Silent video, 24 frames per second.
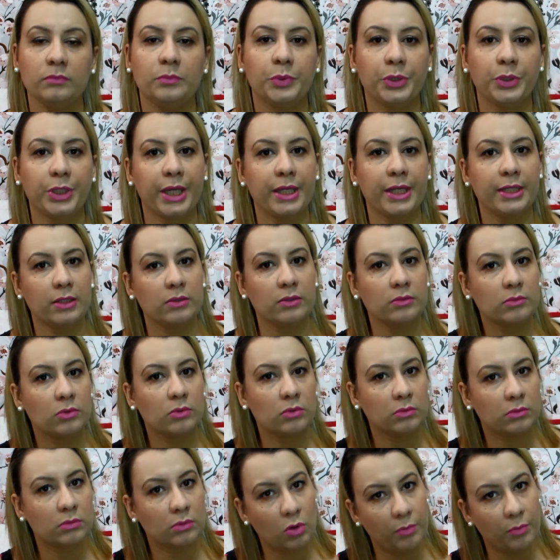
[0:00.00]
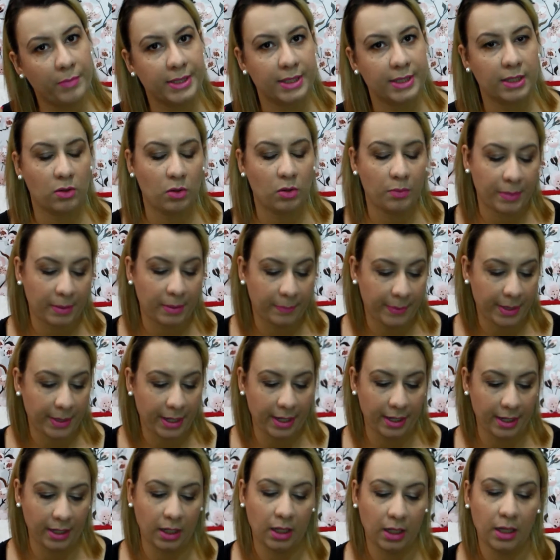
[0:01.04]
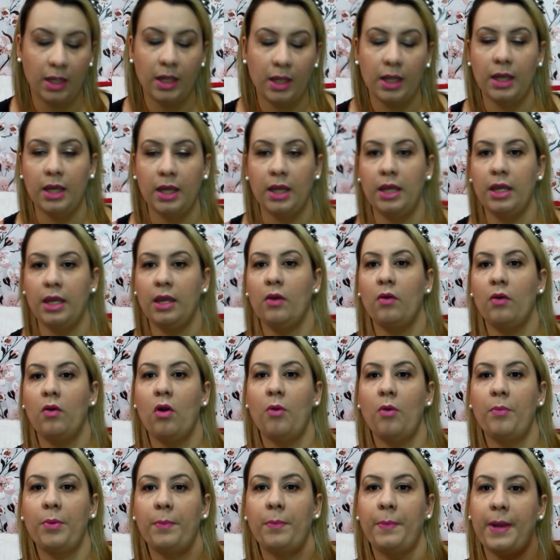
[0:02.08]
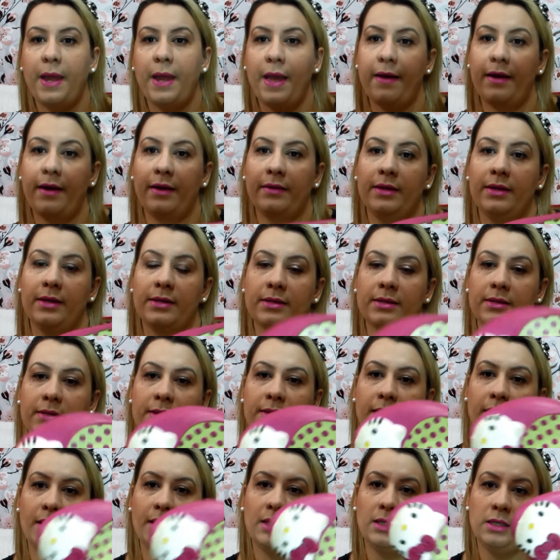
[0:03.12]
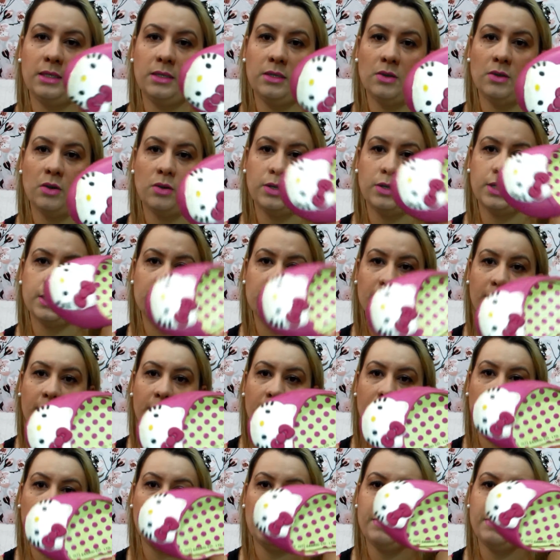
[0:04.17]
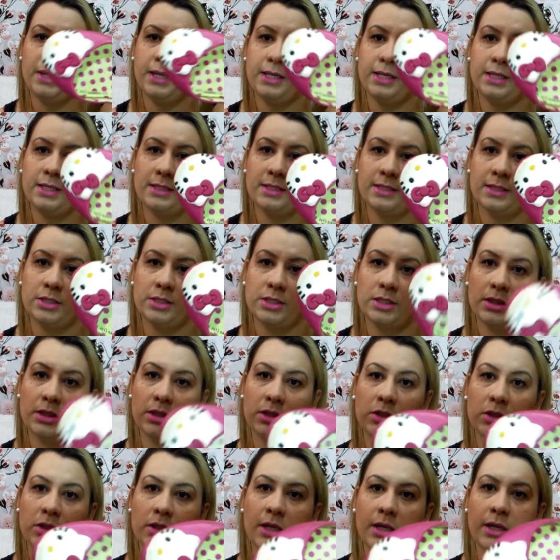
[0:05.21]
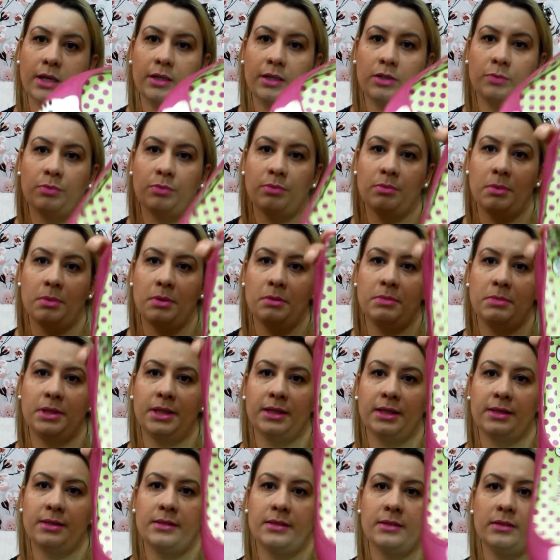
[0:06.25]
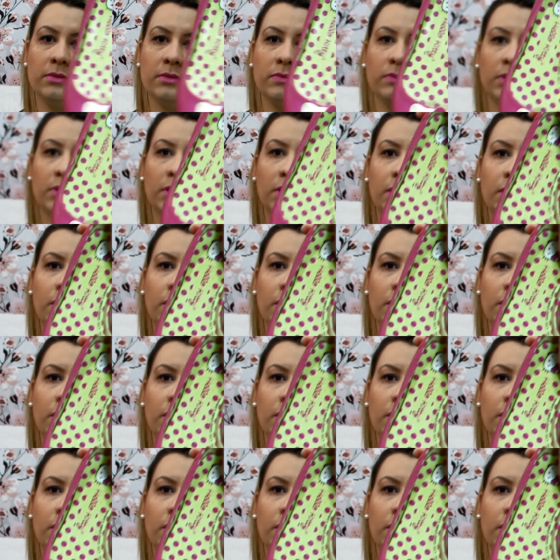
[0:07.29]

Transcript: por que não começar a comprar pra ela? Eu compro pra ela desses aqui, ó. Esse aqui não é Melissa, gente, é tipo uma imitação,